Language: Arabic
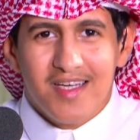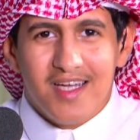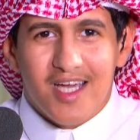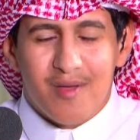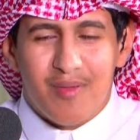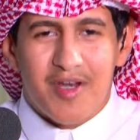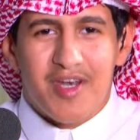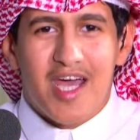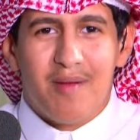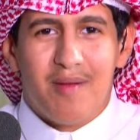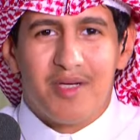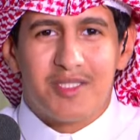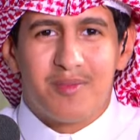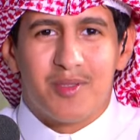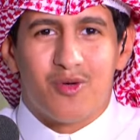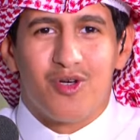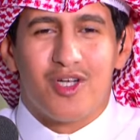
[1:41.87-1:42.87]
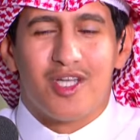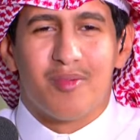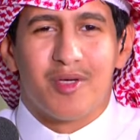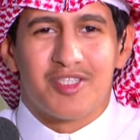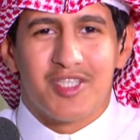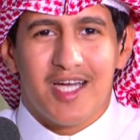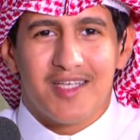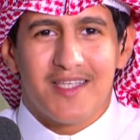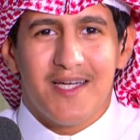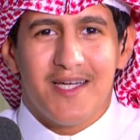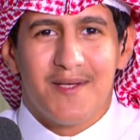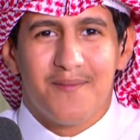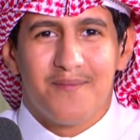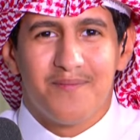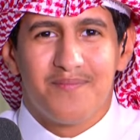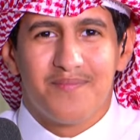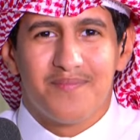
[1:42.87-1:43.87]
البرنامج بكل بساطه
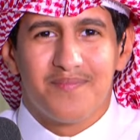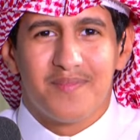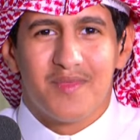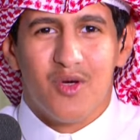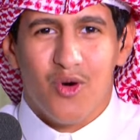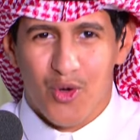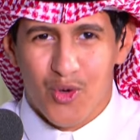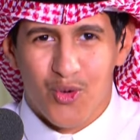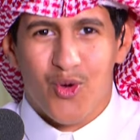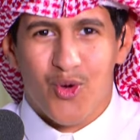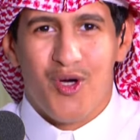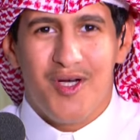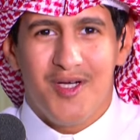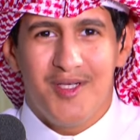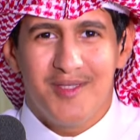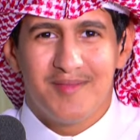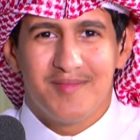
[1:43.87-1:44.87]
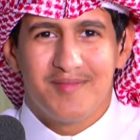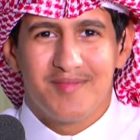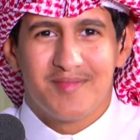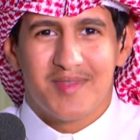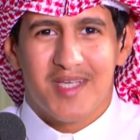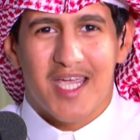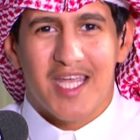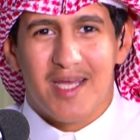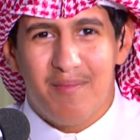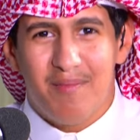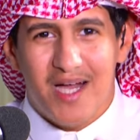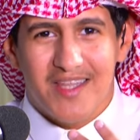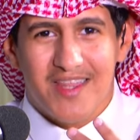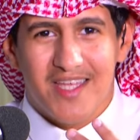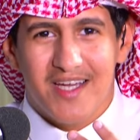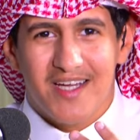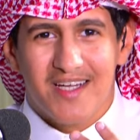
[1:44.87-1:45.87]
روح كي
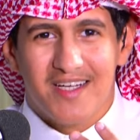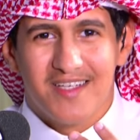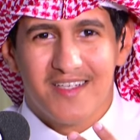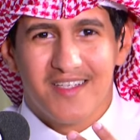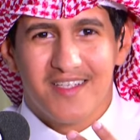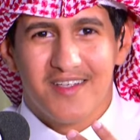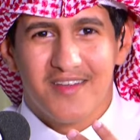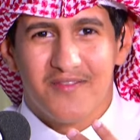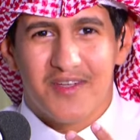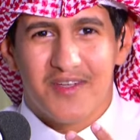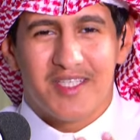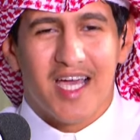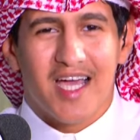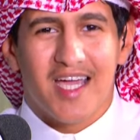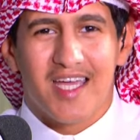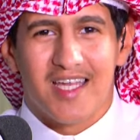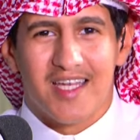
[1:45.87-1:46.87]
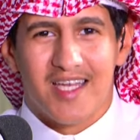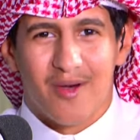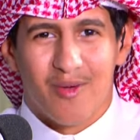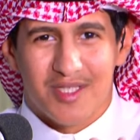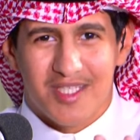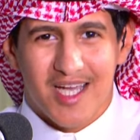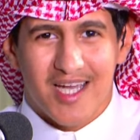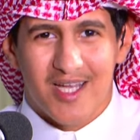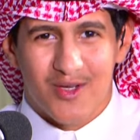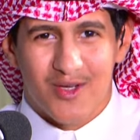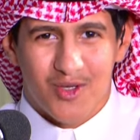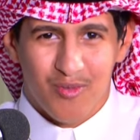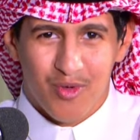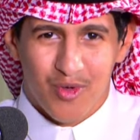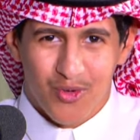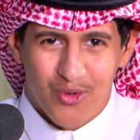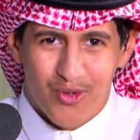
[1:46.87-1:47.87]
نبعث في داخلنا وداخلكم
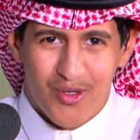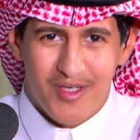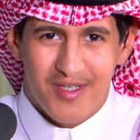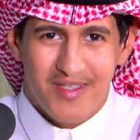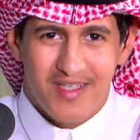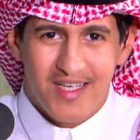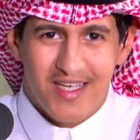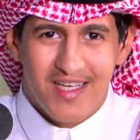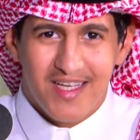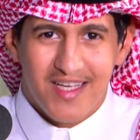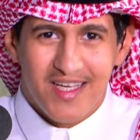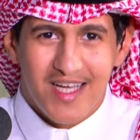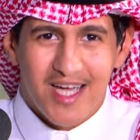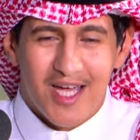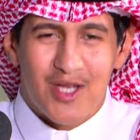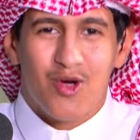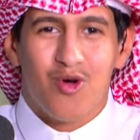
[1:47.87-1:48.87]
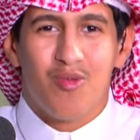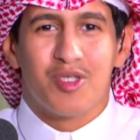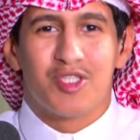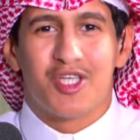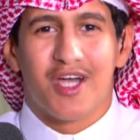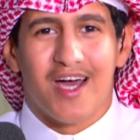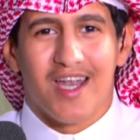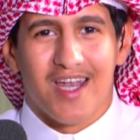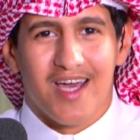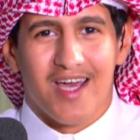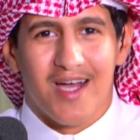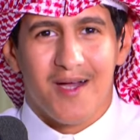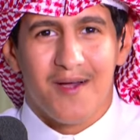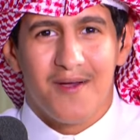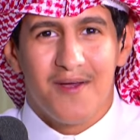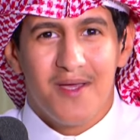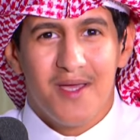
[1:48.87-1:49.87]
الروح اليوم ان شاء الله
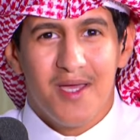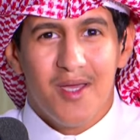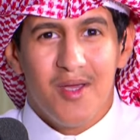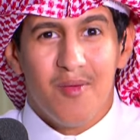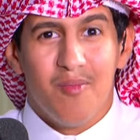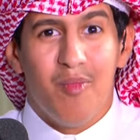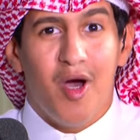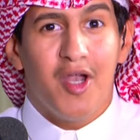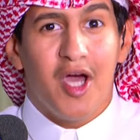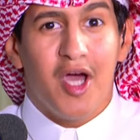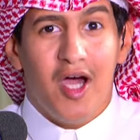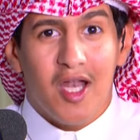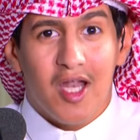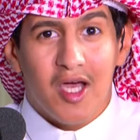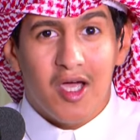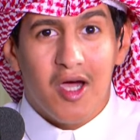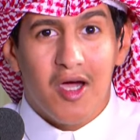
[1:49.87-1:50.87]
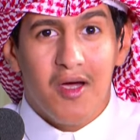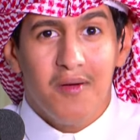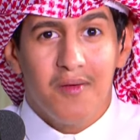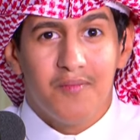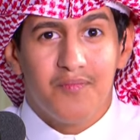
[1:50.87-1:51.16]
معنا حلقه